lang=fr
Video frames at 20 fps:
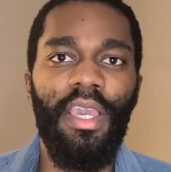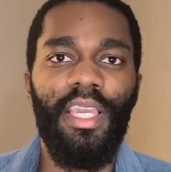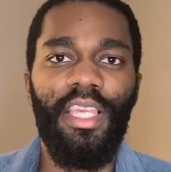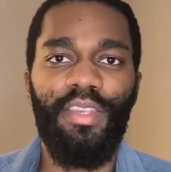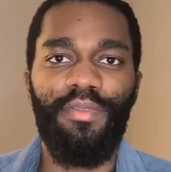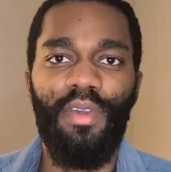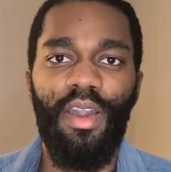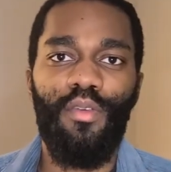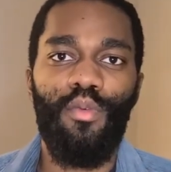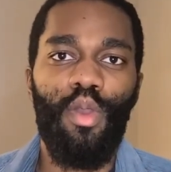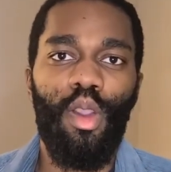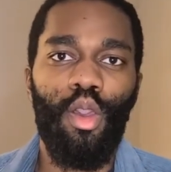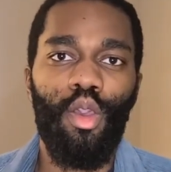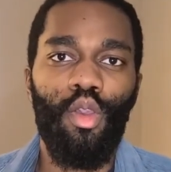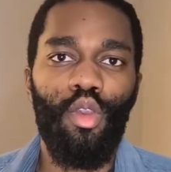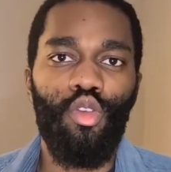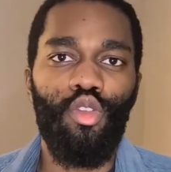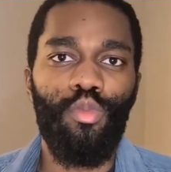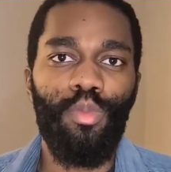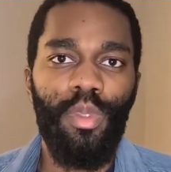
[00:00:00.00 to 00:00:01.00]
qui va avoir
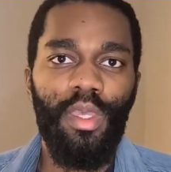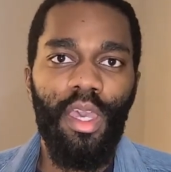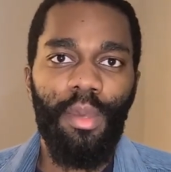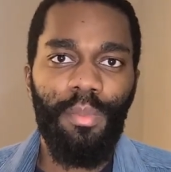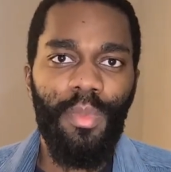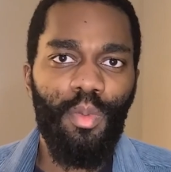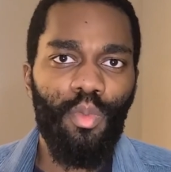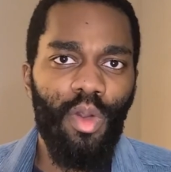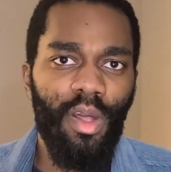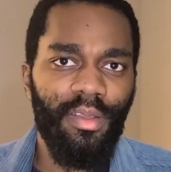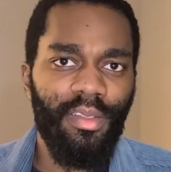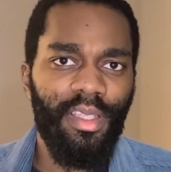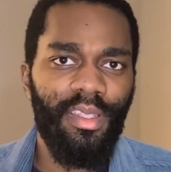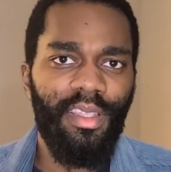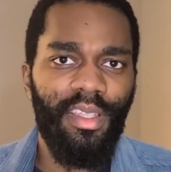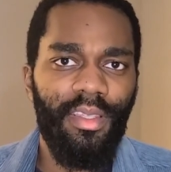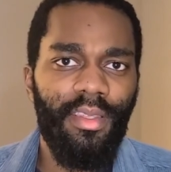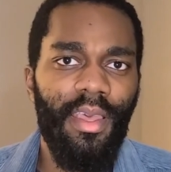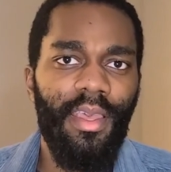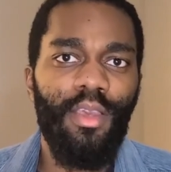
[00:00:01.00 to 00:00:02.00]
une meilleure mémoire des
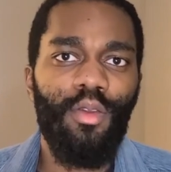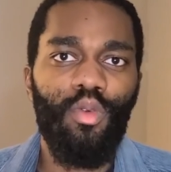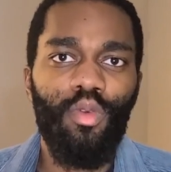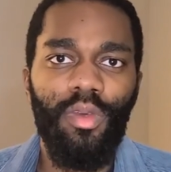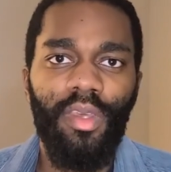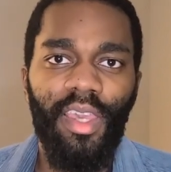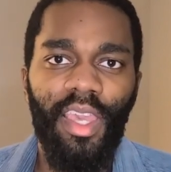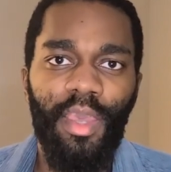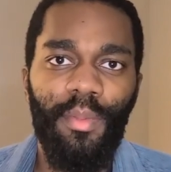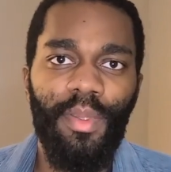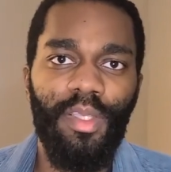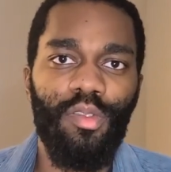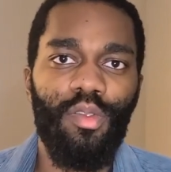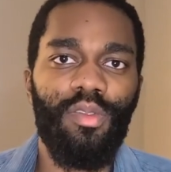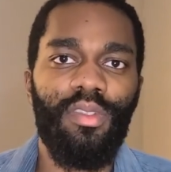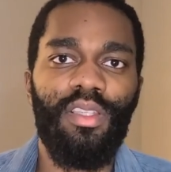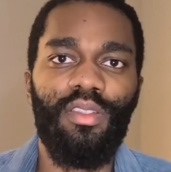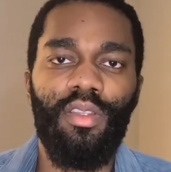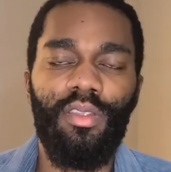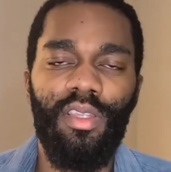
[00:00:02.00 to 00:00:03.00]
détails concrets parce que
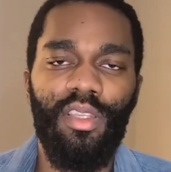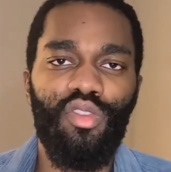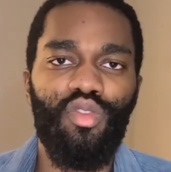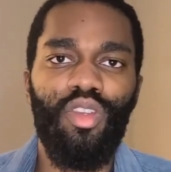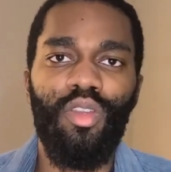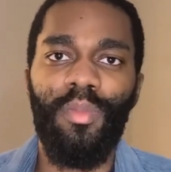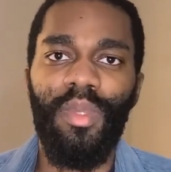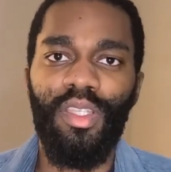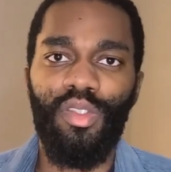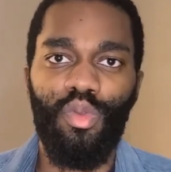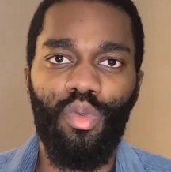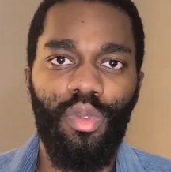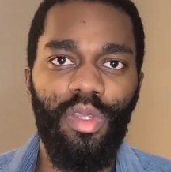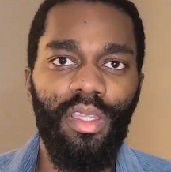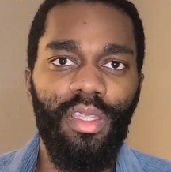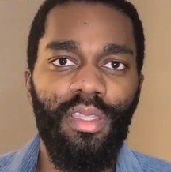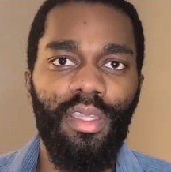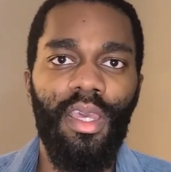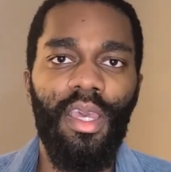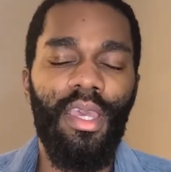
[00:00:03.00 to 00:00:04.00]
sa sensation est
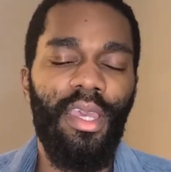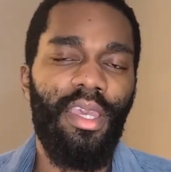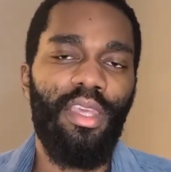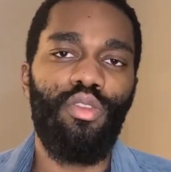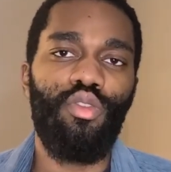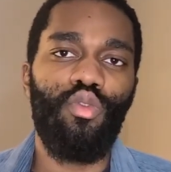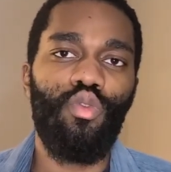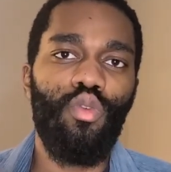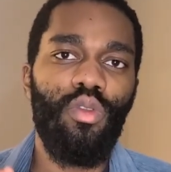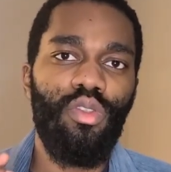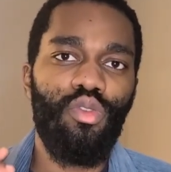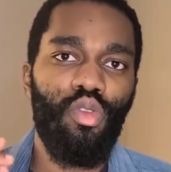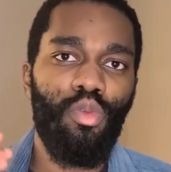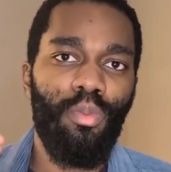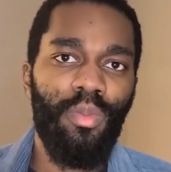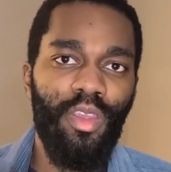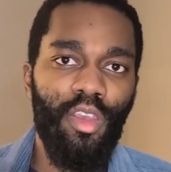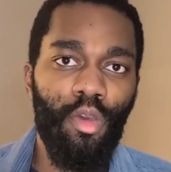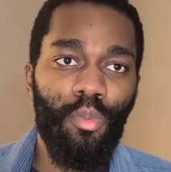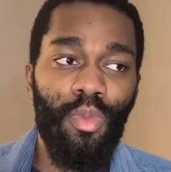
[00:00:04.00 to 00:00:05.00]
masculine, et du coup, ils ont une
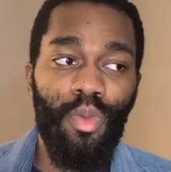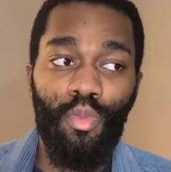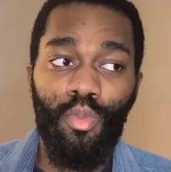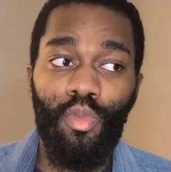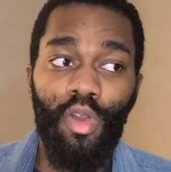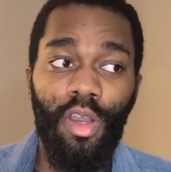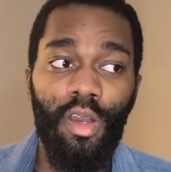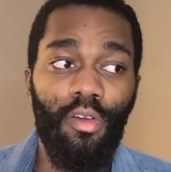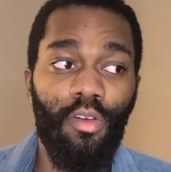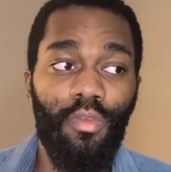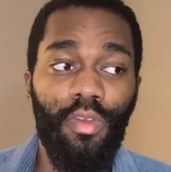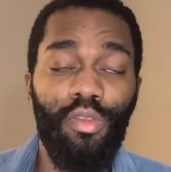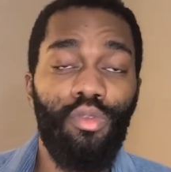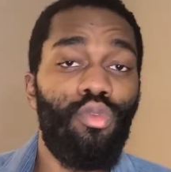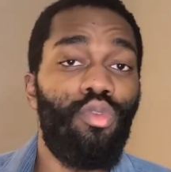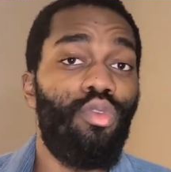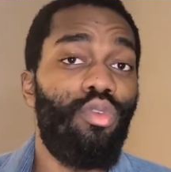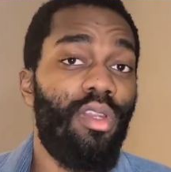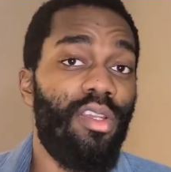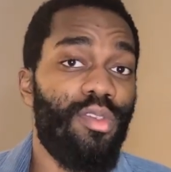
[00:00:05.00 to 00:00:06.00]
meilleure mémoire en fait
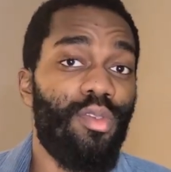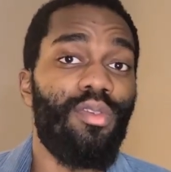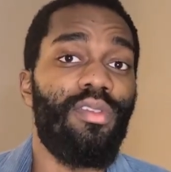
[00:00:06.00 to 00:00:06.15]
de la